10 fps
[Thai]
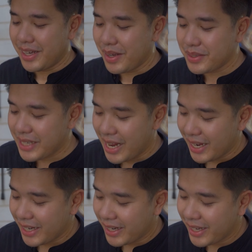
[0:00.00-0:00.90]
เดี๋ยวเราจะ
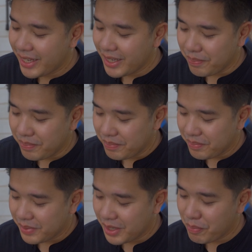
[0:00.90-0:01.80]
คีบ
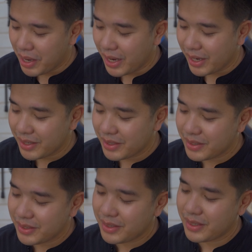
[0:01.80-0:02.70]
ขึ้นมา
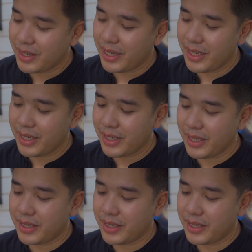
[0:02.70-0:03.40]
นี่